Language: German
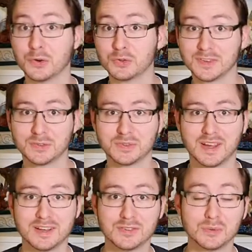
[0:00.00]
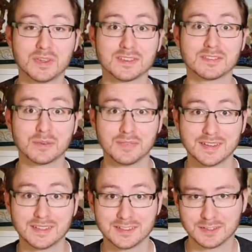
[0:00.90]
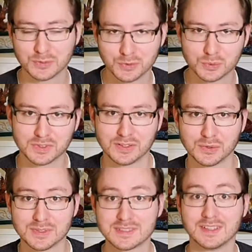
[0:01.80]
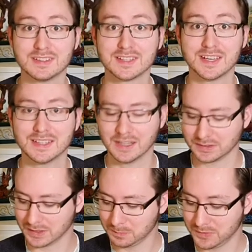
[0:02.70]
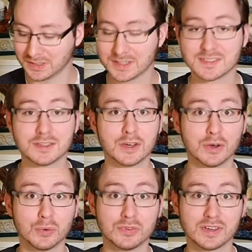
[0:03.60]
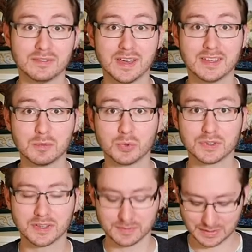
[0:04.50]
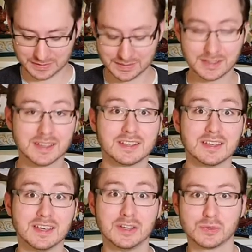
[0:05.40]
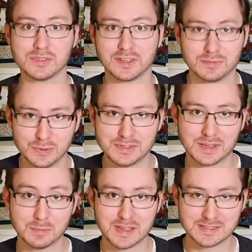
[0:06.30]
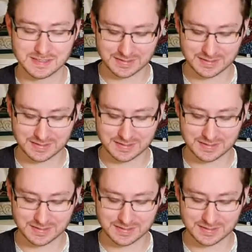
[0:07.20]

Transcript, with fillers: Und wenn nun alle Zutaten soweit richtig gut durchgerührt sind, dann geben wir jetzt unsere weiche Butter direkt in unsere flüssige Masse